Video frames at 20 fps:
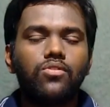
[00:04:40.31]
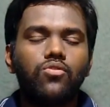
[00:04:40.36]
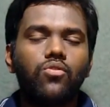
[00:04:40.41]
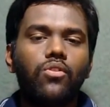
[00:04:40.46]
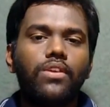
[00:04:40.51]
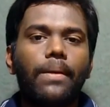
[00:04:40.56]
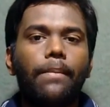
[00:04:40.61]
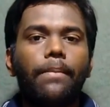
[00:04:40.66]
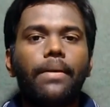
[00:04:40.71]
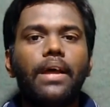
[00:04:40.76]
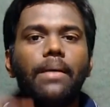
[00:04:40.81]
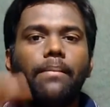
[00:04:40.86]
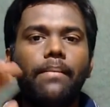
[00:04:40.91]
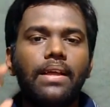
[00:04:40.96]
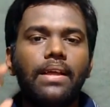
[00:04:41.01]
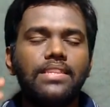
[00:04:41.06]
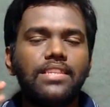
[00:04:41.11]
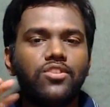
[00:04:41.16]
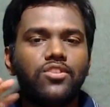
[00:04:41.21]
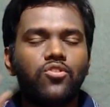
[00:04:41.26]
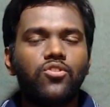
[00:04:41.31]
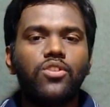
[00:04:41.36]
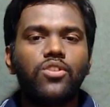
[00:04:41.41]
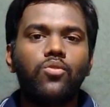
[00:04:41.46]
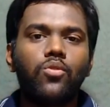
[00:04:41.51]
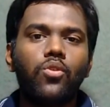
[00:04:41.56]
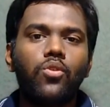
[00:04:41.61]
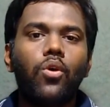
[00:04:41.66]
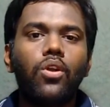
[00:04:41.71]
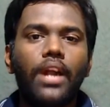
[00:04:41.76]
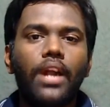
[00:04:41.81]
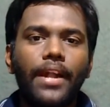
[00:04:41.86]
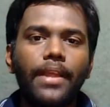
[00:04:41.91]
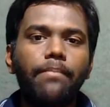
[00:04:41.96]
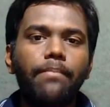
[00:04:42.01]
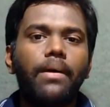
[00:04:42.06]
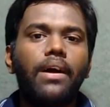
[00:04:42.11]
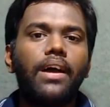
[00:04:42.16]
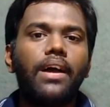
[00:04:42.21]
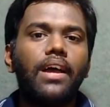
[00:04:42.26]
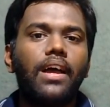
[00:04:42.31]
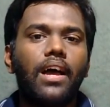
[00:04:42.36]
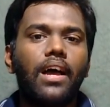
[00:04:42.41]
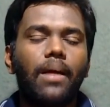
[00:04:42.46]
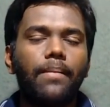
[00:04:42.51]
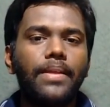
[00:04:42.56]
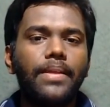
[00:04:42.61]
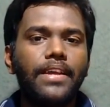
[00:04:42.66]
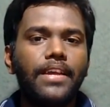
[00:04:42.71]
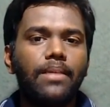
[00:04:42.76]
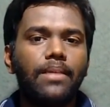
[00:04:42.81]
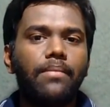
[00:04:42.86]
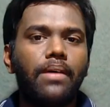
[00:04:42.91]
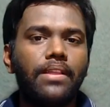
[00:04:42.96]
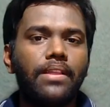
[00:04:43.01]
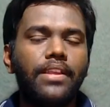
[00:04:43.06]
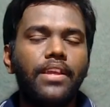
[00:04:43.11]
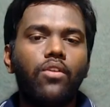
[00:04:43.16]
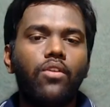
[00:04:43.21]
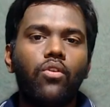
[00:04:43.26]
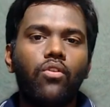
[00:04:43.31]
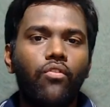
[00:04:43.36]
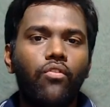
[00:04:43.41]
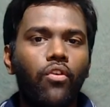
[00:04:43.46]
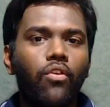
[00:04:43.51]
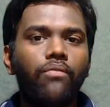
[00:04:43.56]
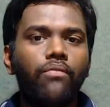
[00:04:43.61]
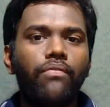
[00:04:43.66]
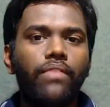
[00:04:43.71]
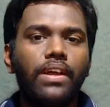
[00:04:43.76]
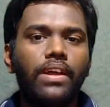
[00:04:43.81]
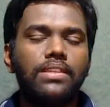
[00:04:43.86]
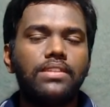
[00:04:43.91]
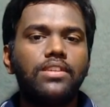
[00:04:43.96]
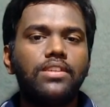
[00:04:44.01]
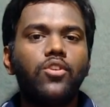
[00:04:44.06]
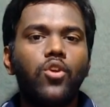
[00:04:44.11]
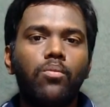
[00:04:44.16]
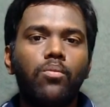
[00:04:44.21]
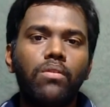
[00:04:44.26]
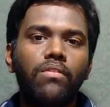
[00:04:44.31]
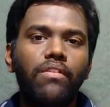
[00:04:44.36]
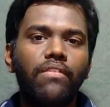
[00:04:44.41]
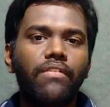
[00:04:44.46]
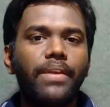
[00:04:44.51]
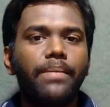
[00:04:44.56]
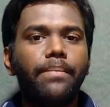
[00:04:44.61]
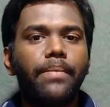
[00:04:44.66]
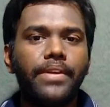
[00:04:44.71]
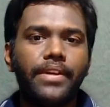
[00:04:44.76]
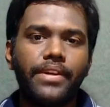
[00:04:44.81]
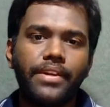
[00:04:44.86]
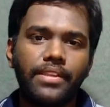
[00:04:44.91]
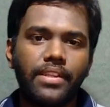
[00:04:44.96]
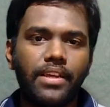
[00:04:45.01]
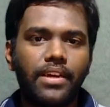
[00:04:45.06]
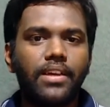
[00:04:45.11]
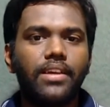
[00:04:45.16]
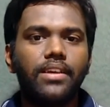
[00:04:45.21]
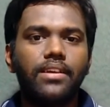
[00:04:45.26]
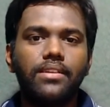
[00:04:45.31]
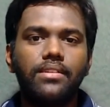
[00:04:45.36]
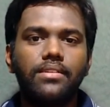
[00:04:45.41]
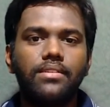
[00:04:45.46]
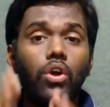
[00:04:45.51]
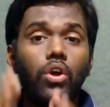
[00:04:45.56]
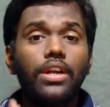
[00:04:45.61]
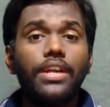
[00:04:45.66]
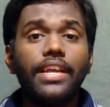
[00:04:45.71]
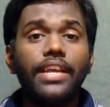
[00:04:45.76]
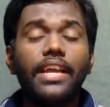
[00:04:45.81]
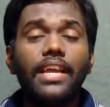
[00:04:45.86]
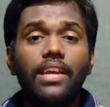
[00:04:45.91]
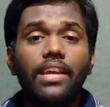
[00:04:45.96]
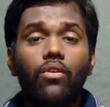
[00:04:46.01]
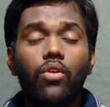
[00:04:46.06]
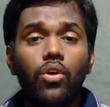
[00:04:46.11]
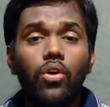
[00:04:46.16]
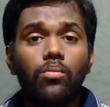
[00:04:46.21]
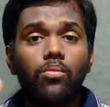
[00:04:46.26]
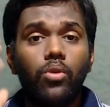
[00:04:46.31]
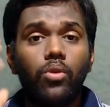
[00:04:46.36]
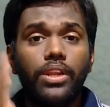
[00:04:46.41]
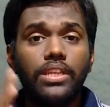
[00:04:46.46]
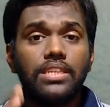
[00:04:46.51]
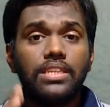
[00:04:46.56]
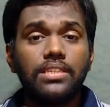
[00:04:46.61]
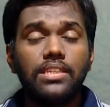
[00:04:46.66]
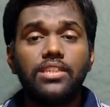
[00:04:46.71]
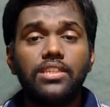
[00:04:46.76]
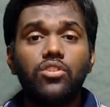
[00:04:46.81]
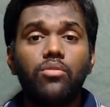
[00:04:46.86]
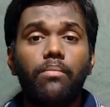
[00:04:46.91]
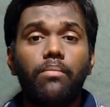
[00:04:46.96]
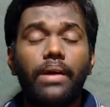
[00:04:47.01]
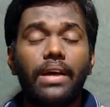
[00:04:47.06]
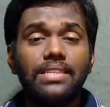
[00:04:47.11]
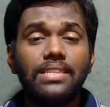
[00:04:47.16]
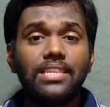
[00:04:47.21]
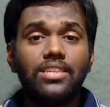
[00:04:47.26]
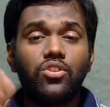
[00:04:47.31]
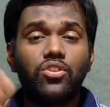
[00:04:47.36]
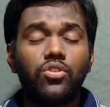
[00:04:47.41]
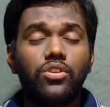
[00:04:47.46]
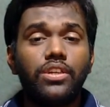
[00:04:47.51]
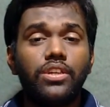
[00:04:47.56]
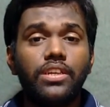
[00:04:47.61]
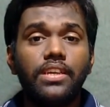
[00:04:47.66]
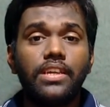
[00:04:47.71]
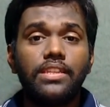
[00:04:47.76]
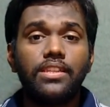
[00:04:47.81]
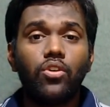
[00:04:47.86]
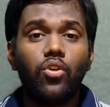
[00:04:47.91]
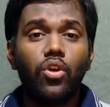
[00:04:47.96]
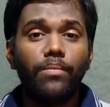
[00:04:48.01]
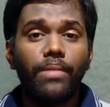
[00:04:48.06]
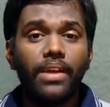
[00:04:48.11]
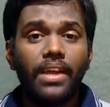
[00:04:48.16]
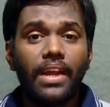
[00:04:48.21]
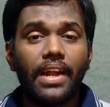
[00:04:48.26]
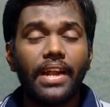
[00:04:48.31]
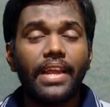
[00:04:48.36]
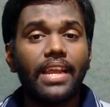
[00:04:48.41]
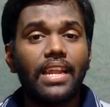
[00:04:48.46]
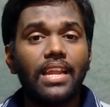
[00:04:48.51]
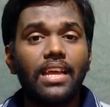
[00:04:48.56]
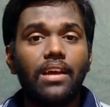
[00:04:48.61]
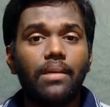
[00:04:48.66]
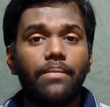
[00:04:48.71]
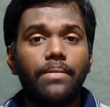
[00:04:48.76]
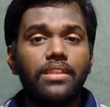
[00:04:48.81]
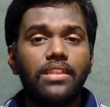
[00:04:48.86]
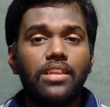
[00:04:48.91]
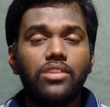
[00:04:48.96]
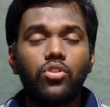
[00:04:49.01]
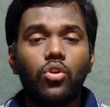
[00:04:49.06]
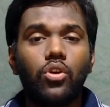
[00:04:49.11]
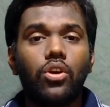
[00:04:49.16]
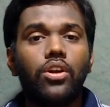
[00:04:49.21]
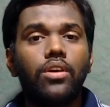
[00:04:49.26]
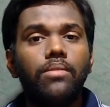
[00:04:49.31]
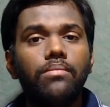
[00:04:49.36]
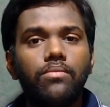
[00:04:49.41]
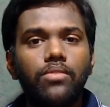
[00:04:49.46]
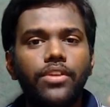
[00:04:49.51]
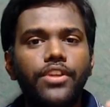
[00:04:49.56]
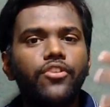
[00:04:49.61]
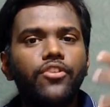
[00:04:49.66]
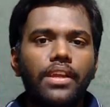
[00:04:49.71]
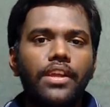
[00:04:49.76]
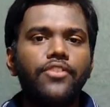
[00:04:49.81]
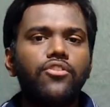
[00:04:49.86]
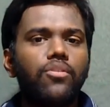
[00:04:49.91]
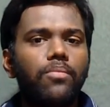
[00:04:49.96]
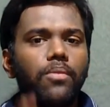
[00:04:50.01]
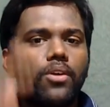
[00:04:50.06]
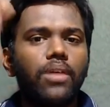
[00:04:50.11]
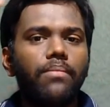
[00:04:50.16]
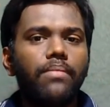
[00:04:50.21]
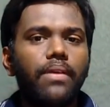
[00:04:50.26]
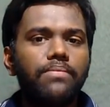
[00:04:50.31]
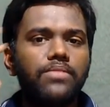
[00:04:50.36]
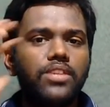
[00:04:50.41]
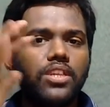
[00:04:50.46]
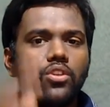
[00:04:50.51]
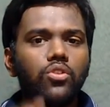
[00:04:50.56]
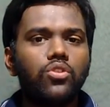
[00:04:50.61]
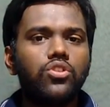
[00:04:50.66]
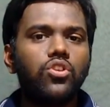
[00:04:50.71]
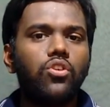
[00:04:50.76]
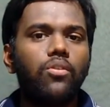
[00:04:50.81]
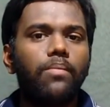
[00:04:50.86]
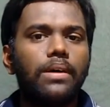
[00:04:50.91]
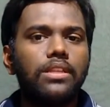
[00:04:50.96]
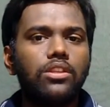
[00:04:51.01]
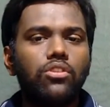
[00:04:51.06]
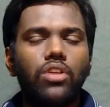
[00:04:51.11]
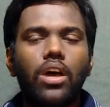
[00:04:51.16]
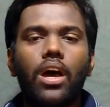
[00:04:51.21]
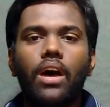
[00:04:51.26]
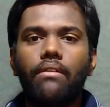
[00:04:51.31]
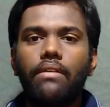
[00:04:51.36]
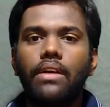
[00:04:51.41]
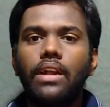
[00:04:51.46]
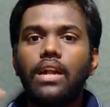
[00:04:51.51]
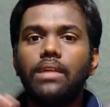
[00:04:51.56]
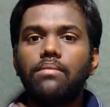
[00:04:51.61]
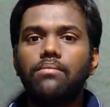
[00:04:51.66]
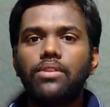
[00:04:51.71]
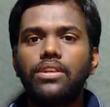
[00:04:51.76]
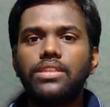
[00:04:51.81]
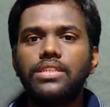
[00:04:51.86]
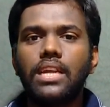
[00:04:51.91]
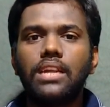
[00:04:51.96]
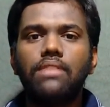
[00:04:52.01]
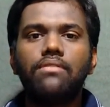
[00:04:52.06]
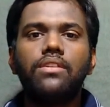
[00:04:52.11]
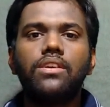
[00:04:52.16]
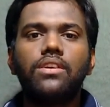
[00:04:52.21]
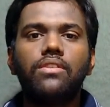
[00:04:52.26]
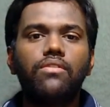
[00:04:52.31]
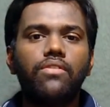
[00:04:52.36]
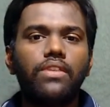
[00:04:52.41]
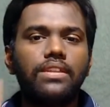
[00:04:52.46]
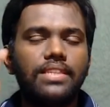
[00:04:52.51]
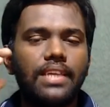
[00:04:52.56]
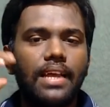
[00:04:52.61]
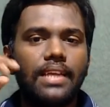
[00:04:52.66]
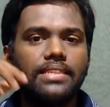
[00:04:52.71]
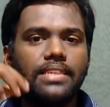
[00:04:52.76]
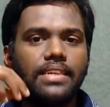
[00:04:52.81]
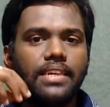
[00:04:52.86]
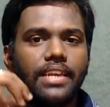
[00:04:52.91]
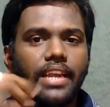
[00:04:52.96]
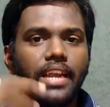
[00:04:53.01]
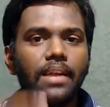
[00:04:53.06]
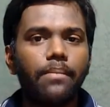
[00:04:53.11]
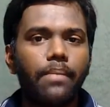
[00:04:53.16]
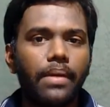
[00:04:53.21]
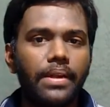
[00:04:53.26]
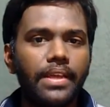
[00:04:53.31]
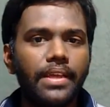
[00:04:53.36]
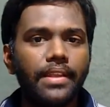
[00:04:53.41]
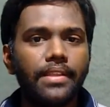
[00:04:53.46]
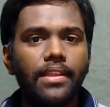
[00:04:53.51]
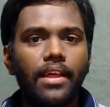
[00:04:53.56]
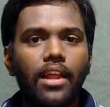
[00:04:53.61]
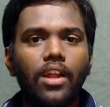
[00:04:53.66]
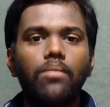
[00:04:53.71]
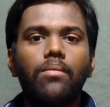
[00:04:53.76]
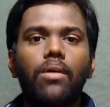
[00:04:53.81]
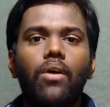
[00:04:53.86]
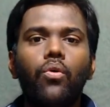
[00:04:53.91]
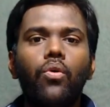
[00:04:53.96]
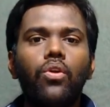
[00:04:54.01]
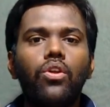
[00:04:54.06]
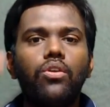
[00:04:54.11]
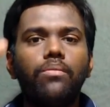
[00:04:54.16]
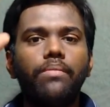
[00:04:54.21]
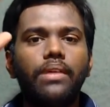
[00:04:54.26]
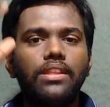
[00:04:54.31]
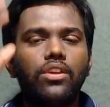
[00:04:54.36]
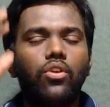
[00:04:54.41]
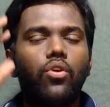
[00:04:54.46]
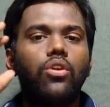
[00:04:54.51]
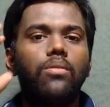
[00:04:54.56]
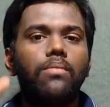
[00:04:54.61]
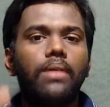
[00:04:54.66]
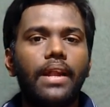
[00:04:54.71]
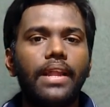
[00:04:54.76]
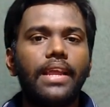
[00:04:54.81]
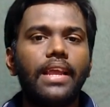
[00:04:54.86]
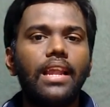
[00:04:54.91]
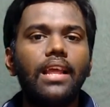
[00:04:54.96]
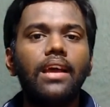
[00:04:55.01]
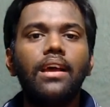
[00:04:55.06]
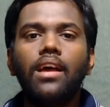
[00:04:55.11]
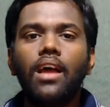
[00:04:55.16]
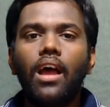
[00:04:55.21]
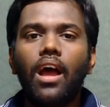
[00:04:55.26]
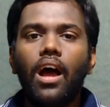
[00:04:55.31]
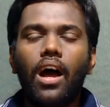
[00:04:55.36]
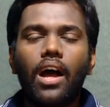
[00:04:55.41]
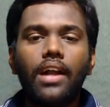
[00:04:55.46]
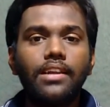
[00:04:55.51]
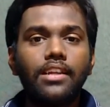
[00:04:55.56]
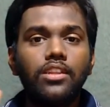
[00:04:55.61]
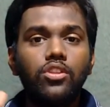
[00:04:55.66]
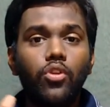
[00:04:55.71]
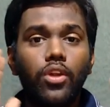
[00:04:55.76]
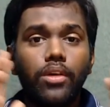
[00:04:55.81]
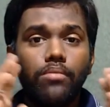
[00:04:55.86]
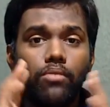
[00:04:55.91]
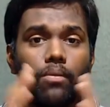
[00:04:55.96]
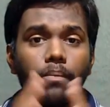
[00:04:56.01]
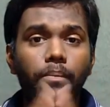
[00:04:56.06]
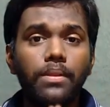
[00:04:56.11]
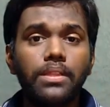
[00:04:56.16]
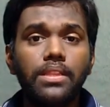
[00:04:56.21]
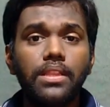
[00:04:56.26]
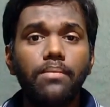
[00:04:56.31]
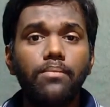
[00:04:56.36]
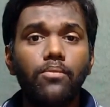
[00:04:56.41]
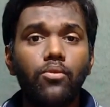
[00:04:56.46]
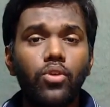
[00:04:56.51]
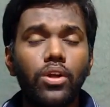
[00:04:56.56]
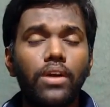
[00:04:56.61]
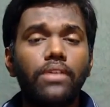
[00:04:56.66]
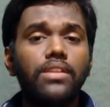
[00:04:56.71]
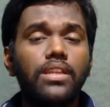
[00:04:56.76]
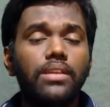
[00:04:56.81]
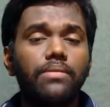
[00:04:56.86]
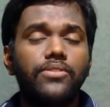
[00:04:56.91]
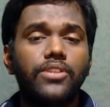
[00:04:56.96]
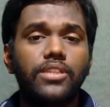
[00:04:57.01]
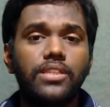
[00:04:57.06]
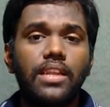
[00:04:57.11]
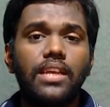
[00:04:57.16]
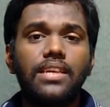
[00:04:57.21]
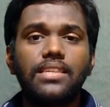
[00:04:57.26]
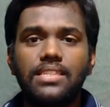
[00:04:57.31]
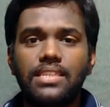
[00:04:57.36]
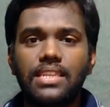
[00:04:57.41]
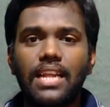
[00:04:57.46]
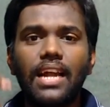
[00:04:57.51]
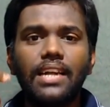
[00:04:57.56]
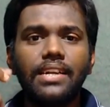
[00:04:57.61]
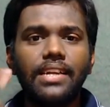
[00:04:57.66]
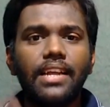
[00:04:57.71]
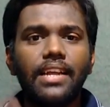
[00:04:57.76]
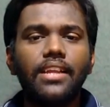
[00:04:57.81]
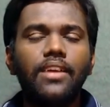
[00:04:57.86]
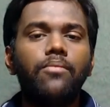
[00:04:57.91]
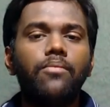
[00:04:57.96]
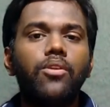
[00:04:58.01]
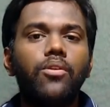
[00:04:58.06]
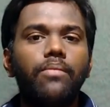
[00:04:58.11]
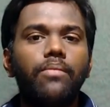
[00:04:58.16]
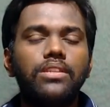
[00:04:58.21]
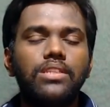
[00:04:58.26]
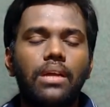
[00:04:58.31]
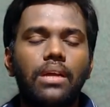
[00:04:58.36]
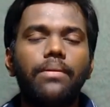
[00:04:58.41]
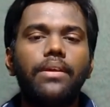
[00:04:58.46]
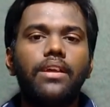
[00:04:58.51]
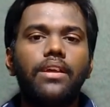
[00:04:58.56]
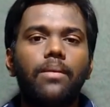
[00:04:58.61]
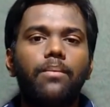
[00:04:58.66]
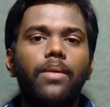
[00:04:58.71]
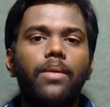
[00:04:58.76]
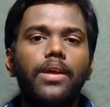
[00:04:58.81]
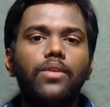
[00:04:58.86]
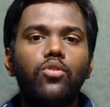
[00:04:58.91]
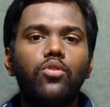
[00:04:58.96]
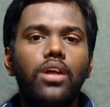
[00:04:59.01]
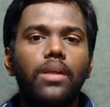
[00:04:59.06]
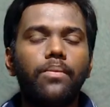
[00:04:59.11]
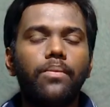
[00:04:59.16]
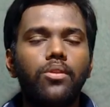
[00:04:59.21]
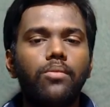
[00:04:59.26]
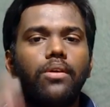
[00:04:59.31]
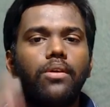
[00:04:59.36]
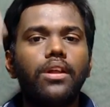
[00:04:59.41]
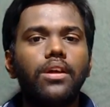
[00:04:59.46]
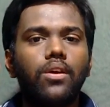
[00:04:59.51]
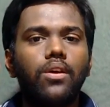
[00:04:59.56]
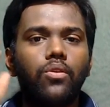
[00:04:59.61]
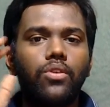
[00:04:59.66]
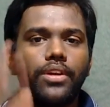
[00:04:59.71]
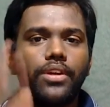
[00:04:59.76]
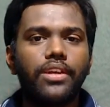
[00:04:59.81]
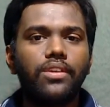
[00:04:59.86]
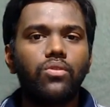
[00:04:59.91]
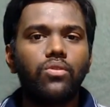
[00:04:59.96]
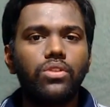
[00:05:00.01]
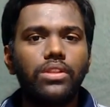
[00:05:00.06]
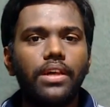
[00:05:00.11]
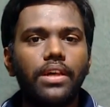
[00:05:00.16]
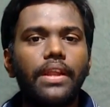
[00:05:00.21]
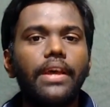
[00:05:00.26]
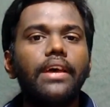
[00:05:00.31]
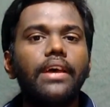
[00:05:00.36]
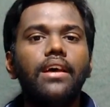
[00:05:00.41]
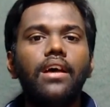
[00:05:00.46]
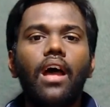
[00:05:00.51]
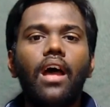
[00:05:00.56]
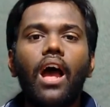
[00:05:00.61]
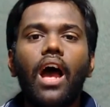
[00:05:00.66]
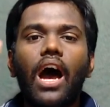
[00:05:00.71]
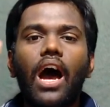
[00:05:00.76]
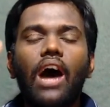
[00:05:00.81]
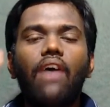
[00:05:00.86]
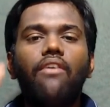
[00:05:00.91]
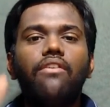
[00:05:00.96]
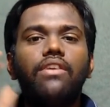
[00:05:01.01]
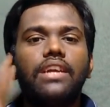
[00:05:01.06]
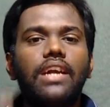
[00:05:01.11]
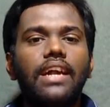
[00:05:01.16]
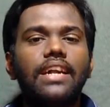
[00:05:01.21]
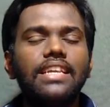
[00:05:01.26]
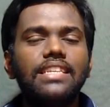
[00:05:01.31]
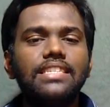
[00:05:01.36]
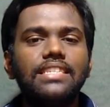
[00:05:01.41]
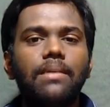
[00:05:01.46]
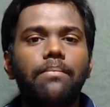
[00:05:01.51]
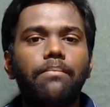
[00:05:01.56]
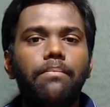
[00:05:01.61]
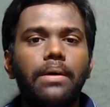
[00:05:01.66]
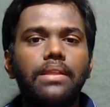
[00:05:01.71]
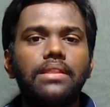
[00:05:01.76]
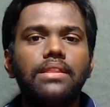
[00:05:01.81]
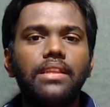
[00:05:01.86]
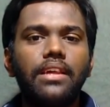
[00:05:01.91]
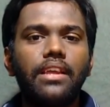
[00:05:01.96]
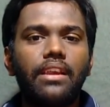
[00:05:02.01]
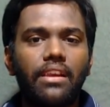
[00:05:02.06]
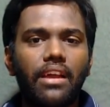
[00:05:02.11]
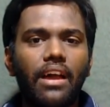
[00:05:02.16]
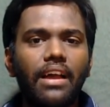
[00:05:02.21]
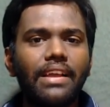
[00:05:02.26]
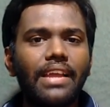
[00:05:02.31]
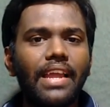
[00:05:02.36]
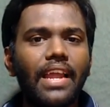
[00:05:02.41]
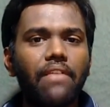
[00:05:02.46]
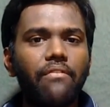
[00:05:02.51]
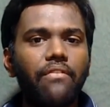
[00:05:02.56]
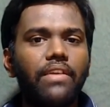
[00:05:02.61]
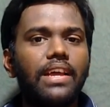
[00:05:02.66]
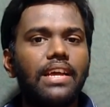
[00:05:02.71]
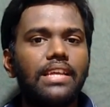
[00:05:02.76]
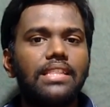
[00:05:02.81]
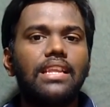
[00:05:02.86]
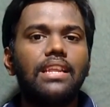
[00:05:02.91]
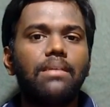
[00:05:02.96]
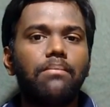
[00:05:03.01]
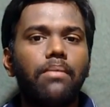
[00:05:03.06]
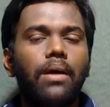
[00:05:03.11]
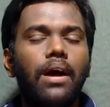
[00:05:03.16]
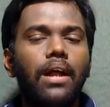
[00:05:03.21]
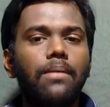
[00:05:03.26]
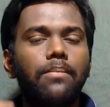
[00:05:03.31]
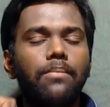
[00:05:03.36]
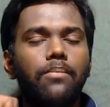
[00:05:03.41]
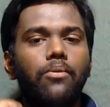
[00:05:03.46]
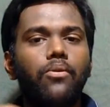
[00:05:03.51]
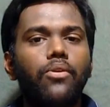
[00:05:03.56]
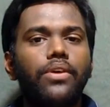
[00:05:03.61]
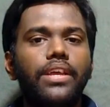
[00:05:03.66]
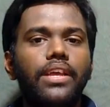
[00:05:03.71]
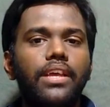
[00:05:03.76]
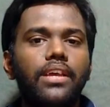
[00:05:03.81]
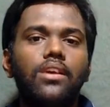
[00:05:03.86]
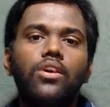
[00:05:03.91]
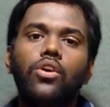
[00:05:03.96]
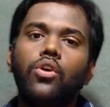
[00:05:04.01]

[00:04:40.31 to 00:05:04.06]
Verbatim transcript: ஸோ எப்படா மேன்செஸ்டர் யுனைடெட் ஒரு கோல் அடிப்பாங்க அப்படிங்கிற மாதிரி அவங்க ஹோம் ஃபேன்ஸ் ரொம்பவே வெயிட் பண்ணிட்டு இருந்தாங்க கோல் அடிக்க எவ்வளவு முயற்சி செஞ்சும் மேன்செஸ்டர் யுனைடெட் எந்த கோலுமே கிடைக்கல அப்படின்னு தான் சொல்லலாம் இன்னொரு பக்கம் எஃப்சி ரோஸ்டோ பார்த்தோம்னா அவங்களால முடிஞ்ச அளவுக்கு அவங்க சான்ஸை கிரியேட் பண்ணியிருந்தாலும் அவங்களுக்கும் எந்த கோலும் கிடைக்கல ஆட்டத்தோட முப்பத்தி மூணாவது நிமிஷத்துல ஜிலாட்டான் ஹிப்ரோமிக்ஸ் அப்படிங்கிற பிளேயர் ஒரு அற்புதமான கவுண்டரை கொடுத்தாரு அவர் அடிச்ச பந்து ராக்கெட் வேகத்துல பால் போய்